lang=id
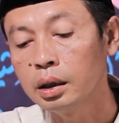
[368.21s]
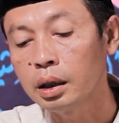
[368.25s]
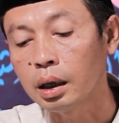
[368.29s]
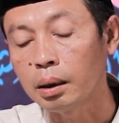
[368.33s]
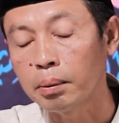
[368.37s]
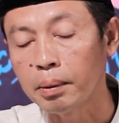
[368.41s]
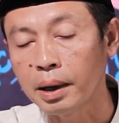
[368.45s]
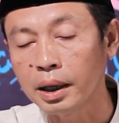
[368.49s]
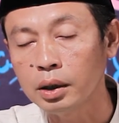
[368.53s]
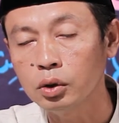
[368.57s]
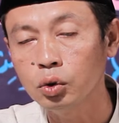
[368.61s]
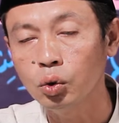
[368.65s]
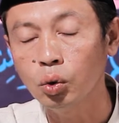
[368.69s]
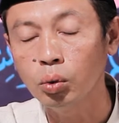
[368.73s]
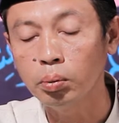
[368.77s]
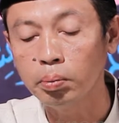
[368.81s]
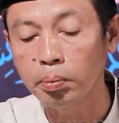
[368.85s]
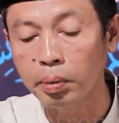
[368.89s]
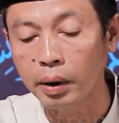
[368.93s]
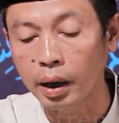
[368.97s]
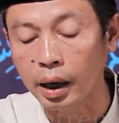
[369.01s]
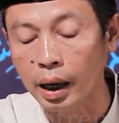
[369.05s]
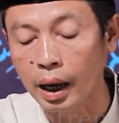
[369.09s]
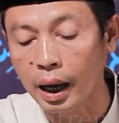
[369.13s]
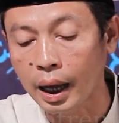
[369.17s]
termasuk
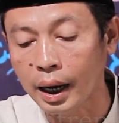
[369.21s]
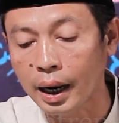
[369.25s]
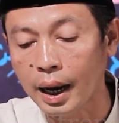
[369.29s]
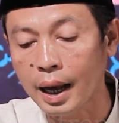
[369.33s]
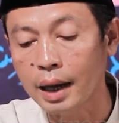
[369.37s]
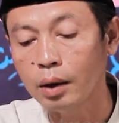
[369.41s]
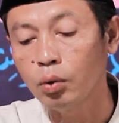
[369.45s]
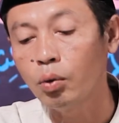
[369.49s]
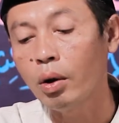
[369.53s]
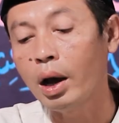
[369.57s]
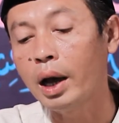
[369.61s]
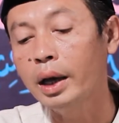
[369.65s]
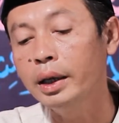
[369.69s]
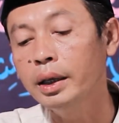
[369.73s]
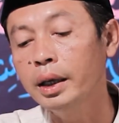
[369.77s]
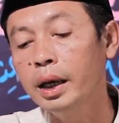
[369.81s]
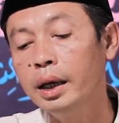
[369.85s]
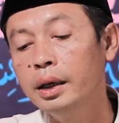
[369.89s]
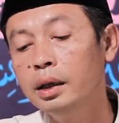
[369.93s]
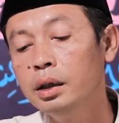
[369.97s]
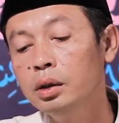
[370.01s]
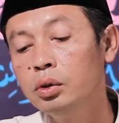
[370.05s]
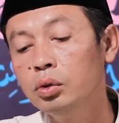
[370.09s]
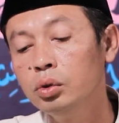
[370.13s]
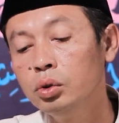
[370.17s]
perkara anu
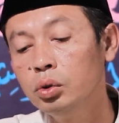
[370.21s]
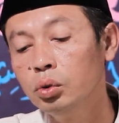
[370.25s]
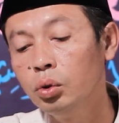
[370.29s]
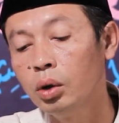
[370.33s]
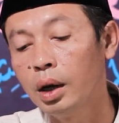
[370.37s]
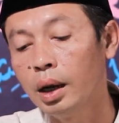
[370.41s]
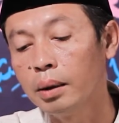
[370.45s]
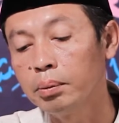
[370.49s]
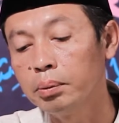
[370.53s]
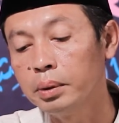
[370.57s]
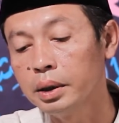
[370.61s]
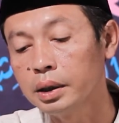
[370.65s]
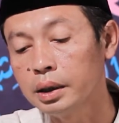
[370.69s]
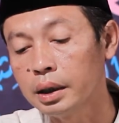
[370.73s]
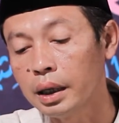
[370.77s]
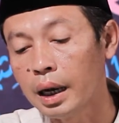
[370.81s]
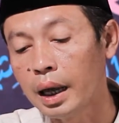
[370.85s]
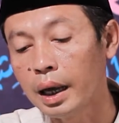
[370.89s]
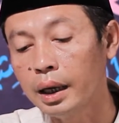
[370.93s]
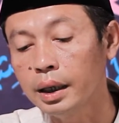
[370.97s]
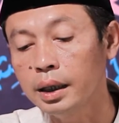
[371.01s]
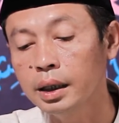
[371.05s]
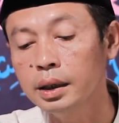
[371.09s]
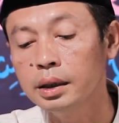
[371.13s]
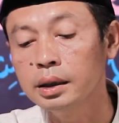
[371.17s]
aya di tujuh lapis
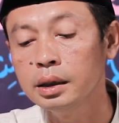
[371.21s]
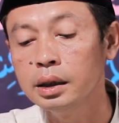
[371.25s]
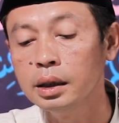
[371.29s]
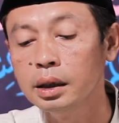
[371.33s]
langit